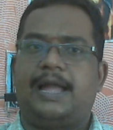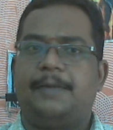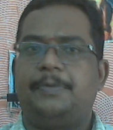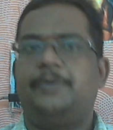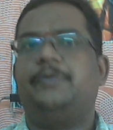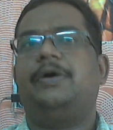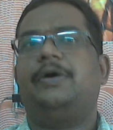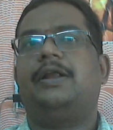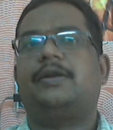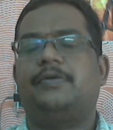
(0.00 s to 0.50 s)
ఒక
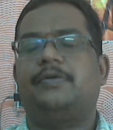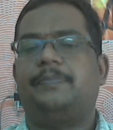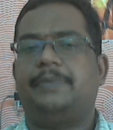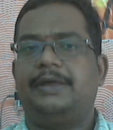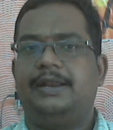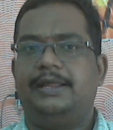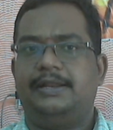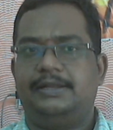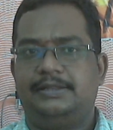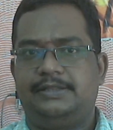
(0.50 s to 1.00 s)
యాభై వేల
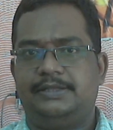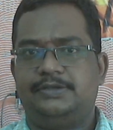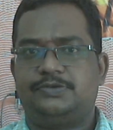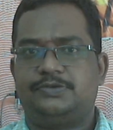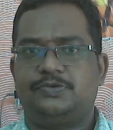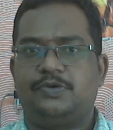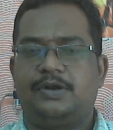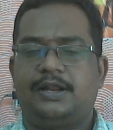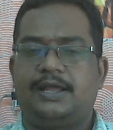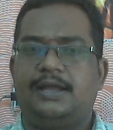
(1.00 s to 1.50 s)
రూపాయలు అయినా
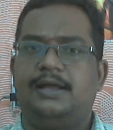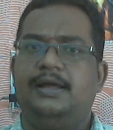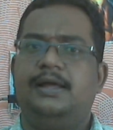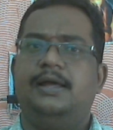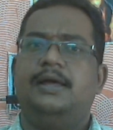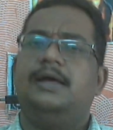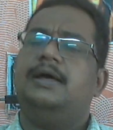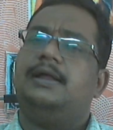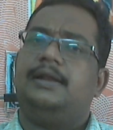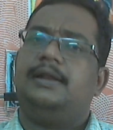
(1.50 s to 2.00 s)
తీసుకున్నా
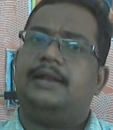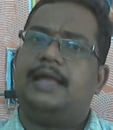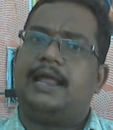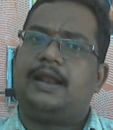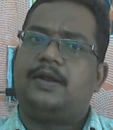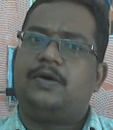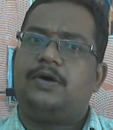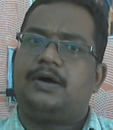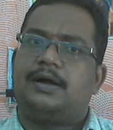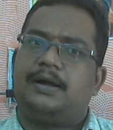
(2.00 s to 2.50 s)

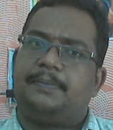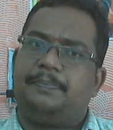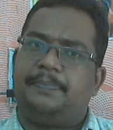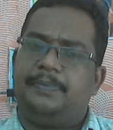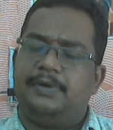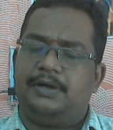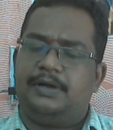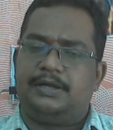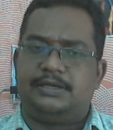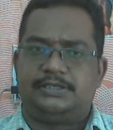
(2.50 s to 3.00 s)
నెలలో ఒక
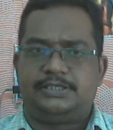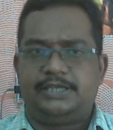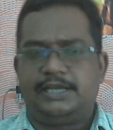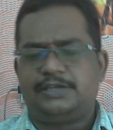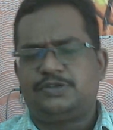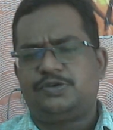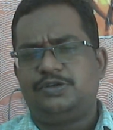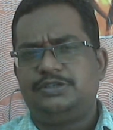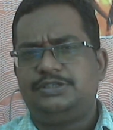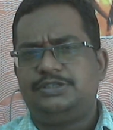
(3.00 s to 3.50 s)

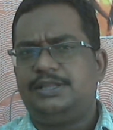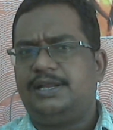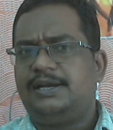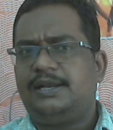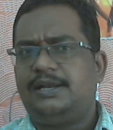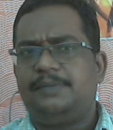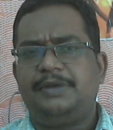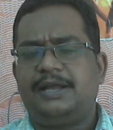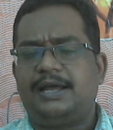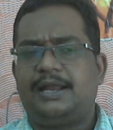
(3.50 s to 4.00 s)
సీజన్
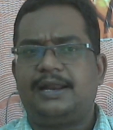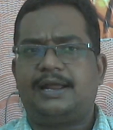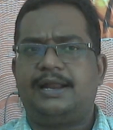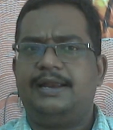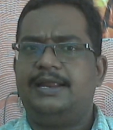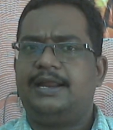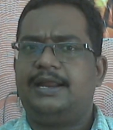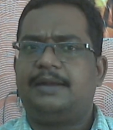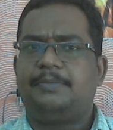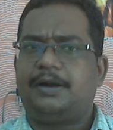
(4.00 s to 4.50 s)
వచ్చిందంటే మీకు అసలు
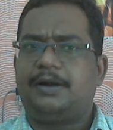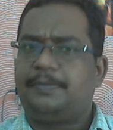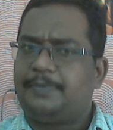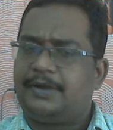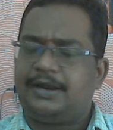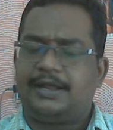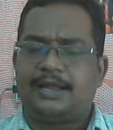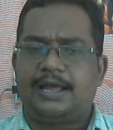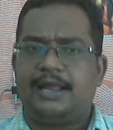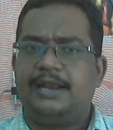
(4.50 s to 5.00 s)
కళ్యాణ
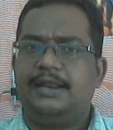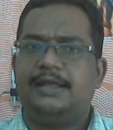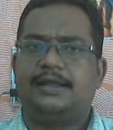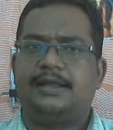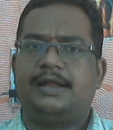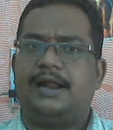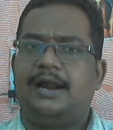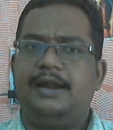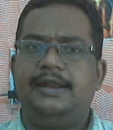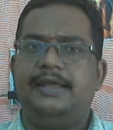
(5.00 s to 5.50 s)
మండపాలు ఖాళీ
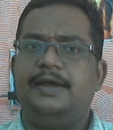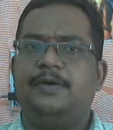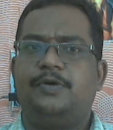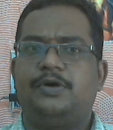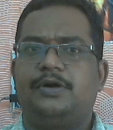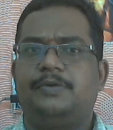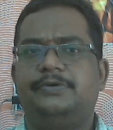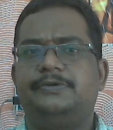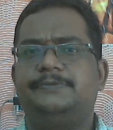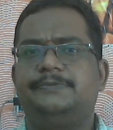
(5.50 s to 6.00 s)
ఖాళీగా
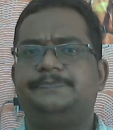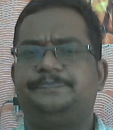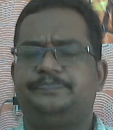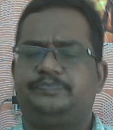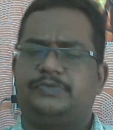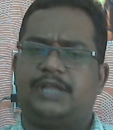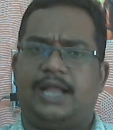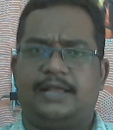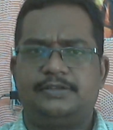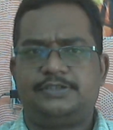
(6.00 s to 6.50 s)
ఉండవు
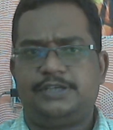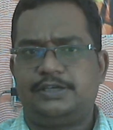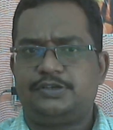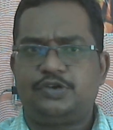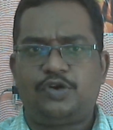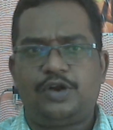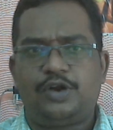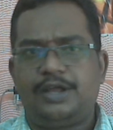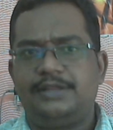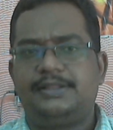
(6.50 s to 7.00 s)
ఆ
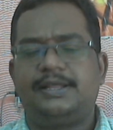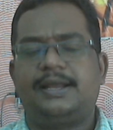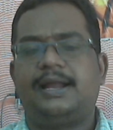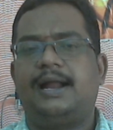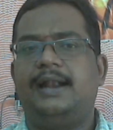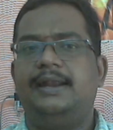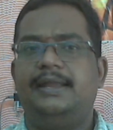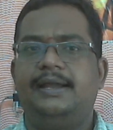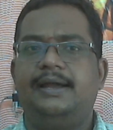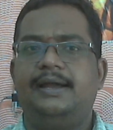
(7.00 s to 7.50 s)
సీజన్లో అయితే
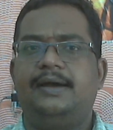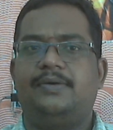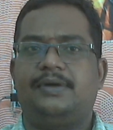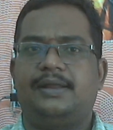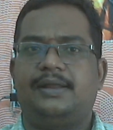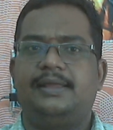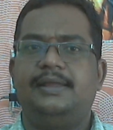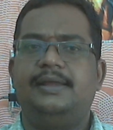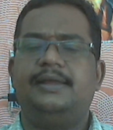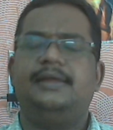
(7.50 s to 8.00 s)
ఖాళీగా
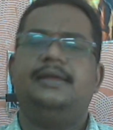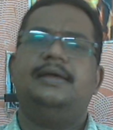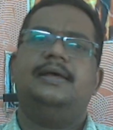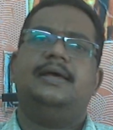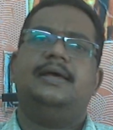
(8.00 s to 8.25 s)
ఉంటాయి